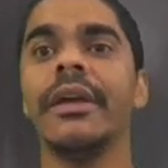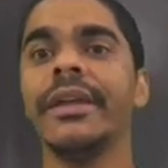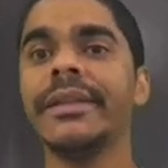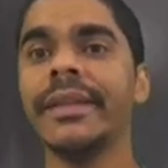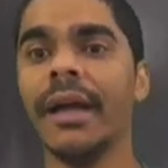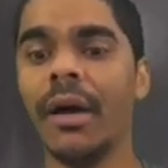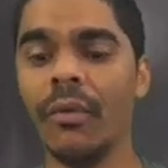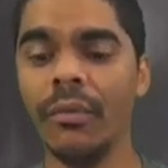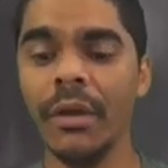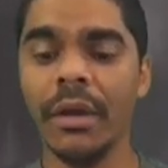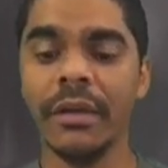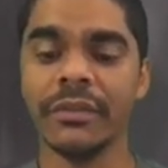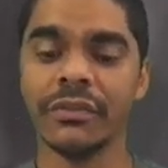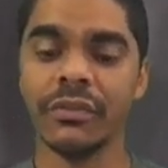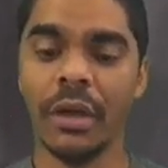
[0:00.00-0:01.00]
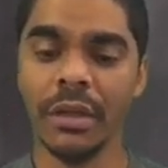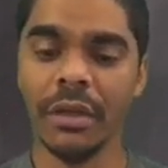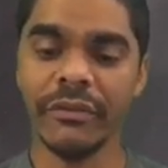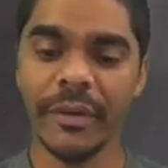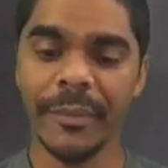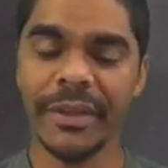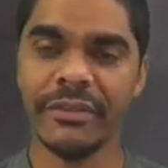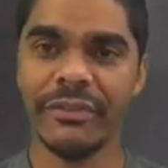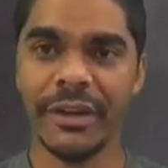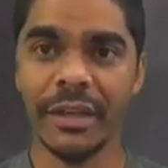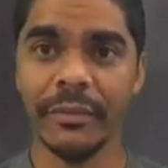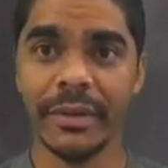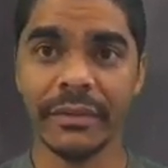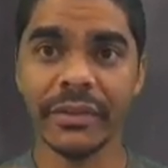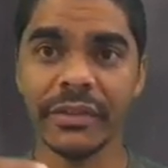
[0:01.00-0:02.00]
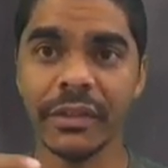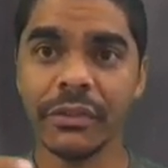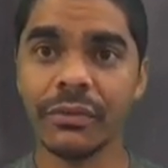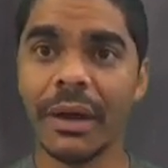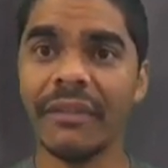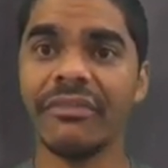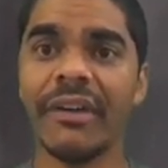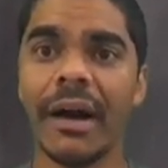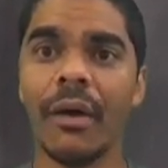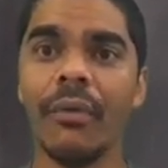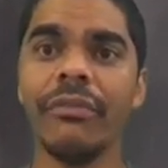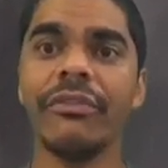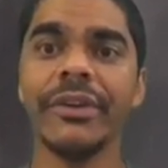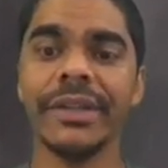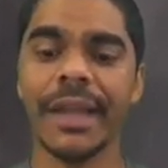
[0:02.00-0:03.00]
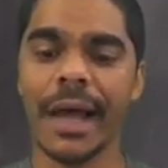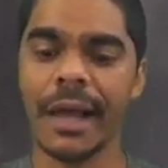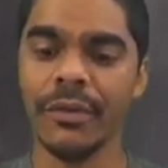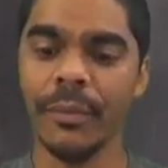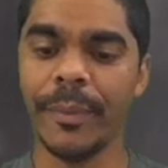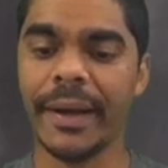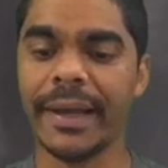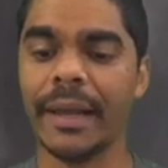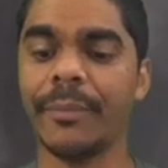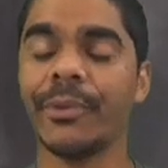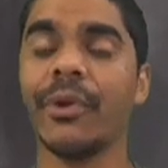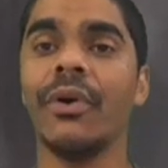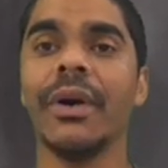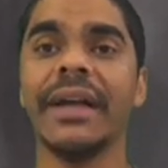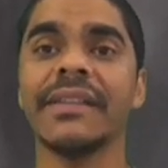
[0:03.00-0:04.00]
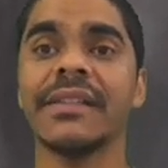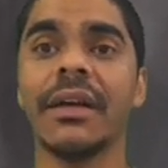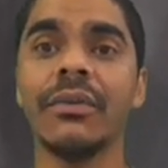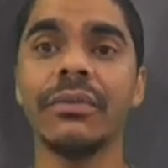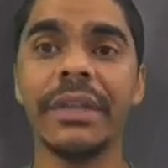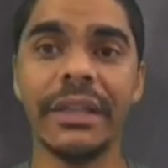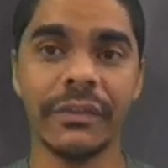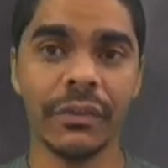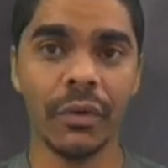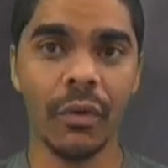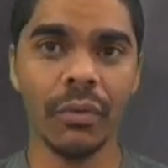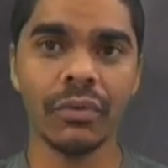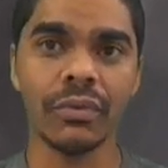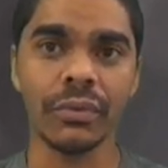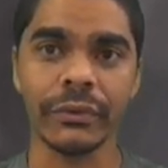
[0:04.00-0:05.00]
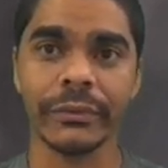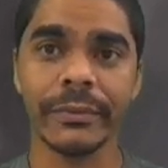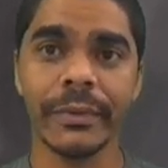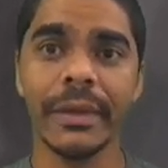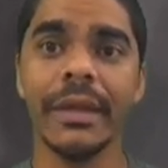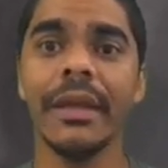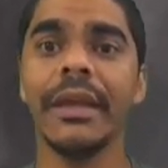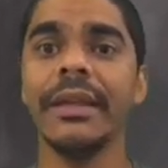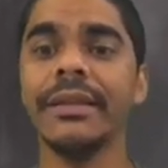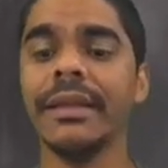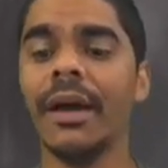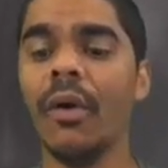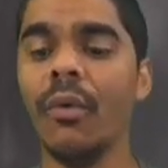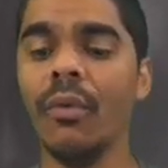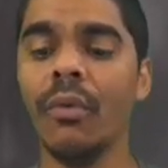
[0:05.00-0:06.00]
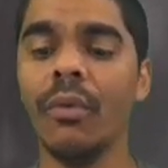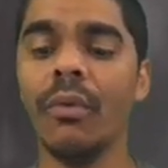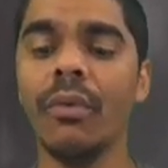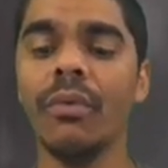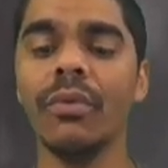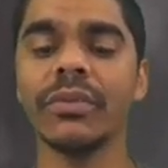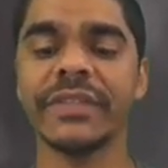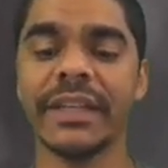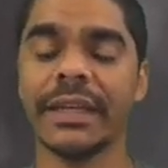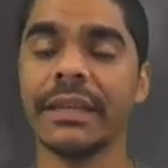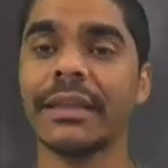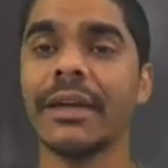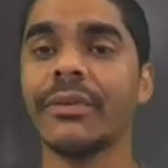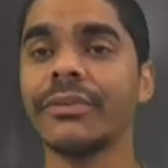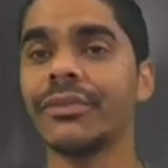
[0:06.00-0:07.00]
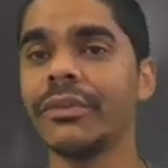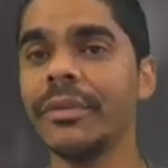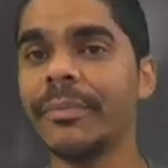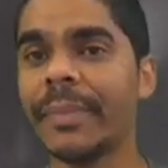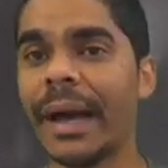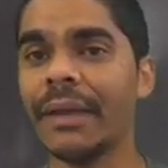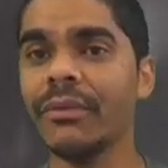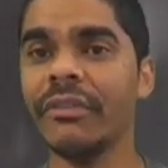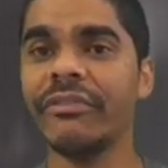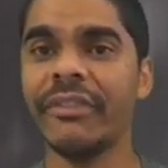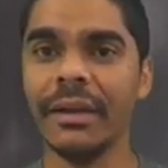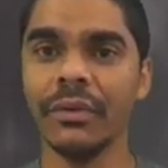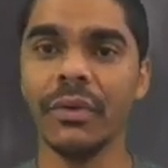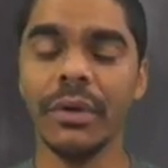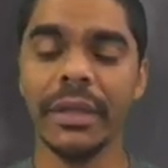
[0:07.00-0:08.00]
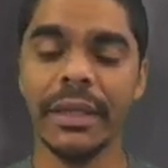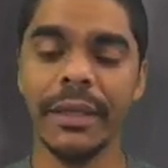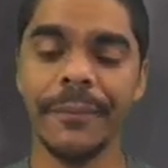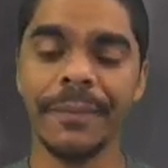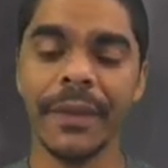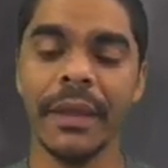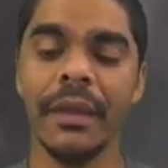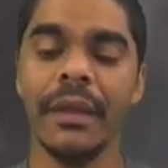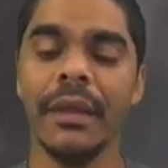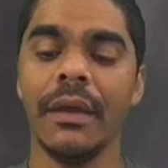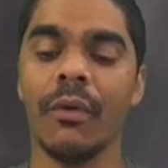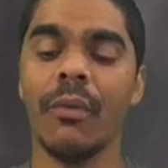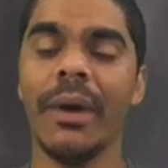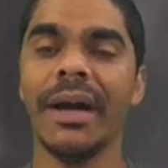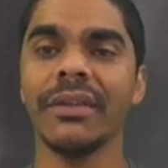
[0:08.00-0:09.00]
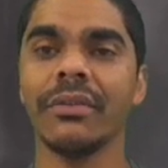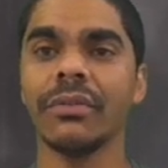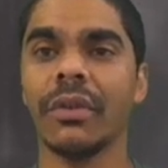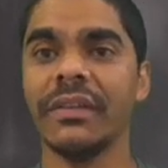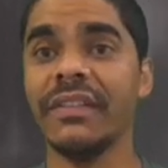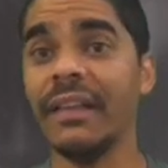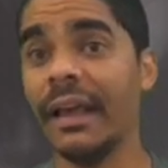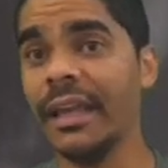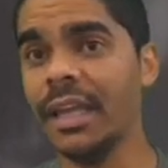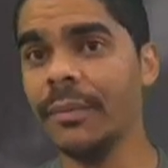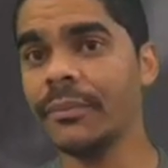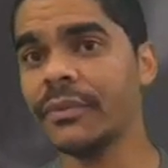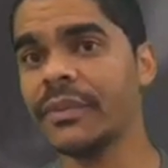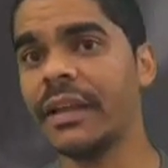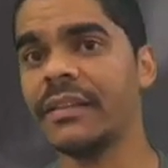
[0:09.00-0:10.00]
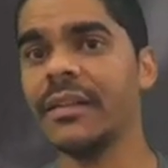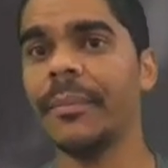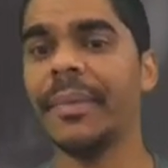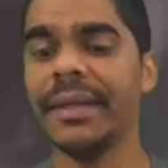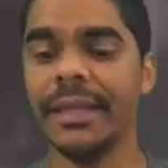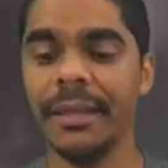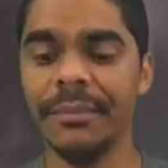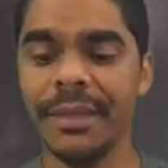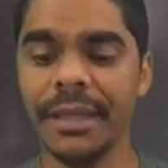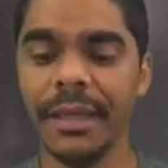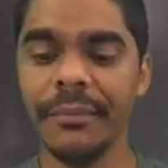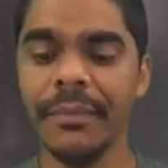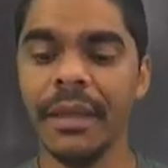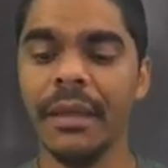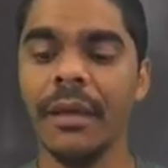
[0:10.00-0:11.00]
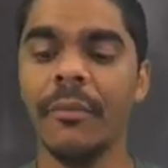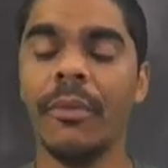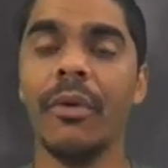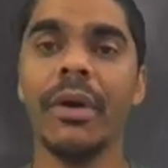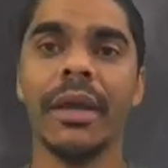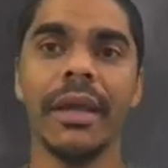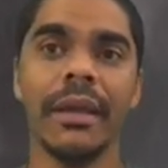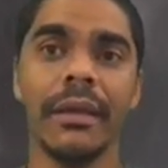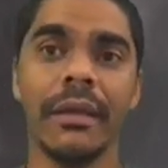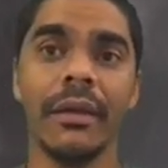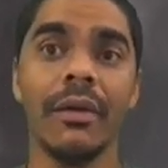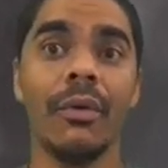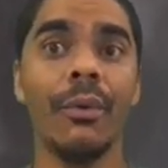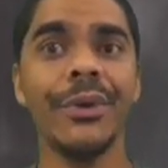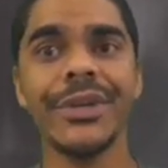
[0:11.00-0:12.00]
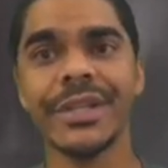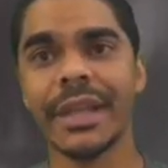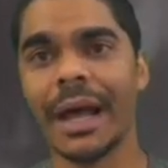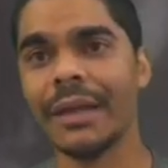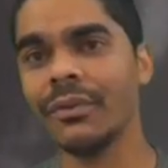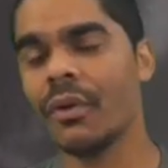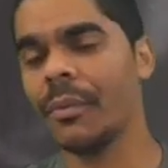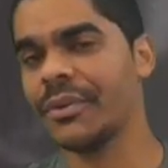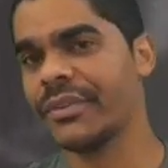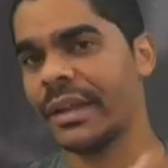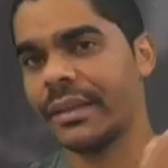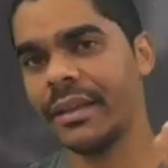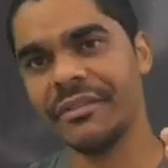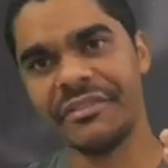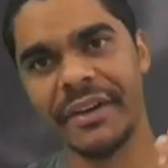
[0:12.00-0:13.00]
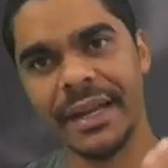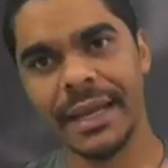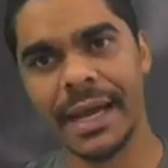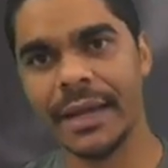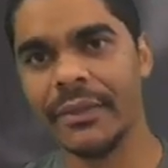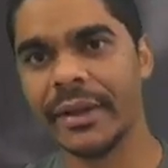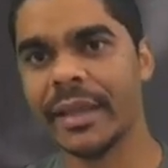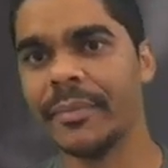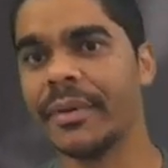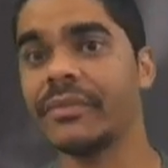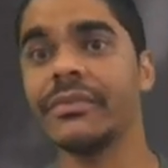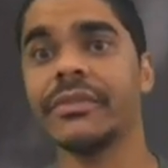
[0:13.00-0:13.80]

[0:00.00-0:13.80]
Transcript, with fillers: Então, só novamente falando para vocês, o aval foi dado para a prorrogação desse concurso. Então, o, secretário Antônio de Pádua falou que quando nós sairmos dessa pandemia, porque o Estado, como eu já tinha falado aqui para